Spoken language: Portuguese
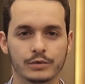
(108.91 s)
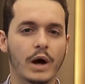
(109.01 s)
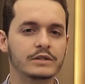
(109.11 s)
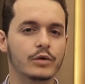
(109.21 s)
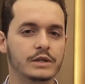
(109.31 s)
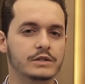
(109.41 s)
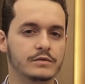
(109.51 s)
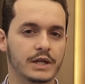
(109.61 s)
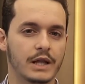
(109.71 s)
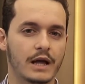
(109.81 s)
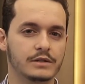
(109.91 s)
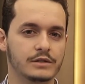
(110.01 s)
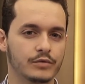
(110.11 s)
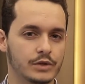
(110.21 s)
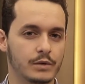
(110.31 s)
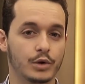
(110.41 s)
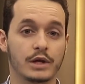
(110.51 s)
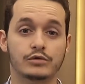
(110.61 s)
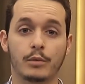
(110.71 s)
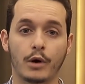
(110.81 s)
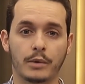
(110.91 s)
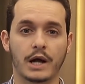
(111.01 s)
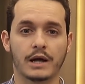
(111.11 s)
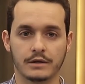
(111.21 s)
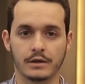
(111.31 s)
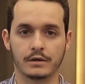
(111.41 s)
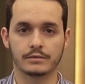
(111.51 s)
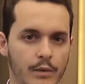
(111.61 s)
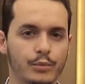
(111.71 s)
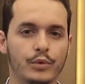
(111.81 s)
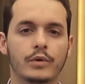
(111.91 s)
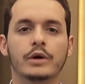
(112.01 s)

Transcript: Quais são as desvantagens de você montar sua própria carteira? Tempo